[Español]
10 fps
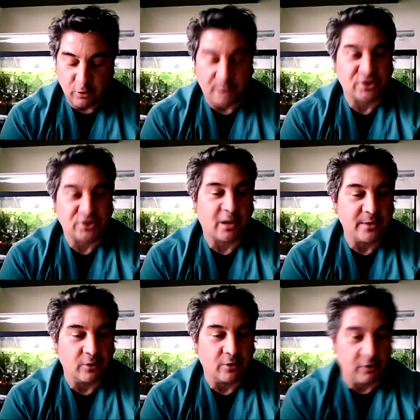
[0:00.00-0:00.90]
lo que hemos
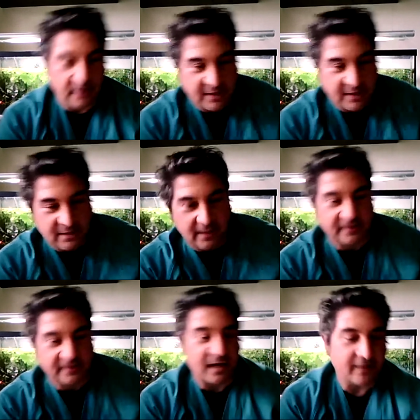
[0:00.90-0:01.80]
estado viendo en
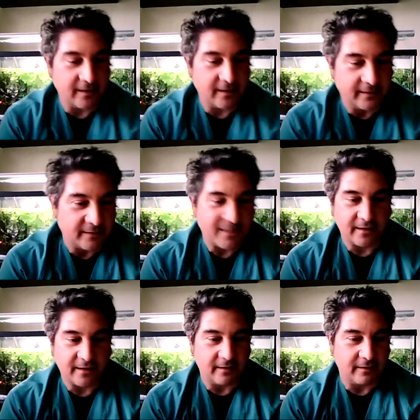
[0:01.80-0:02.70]
esta tarde, el
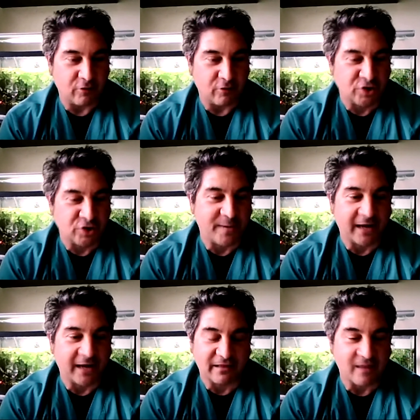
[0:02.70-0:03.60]
tema de consejos
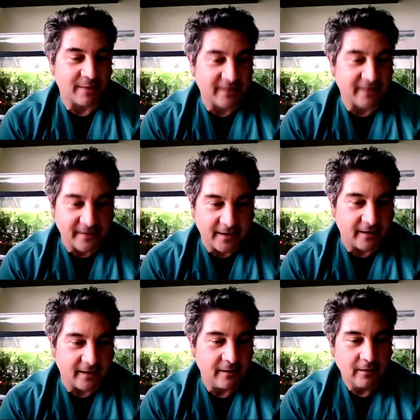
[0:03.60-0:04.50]
para lactancia
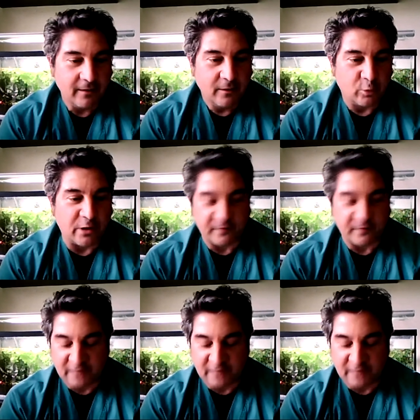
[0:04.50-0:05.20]
materna, cuidados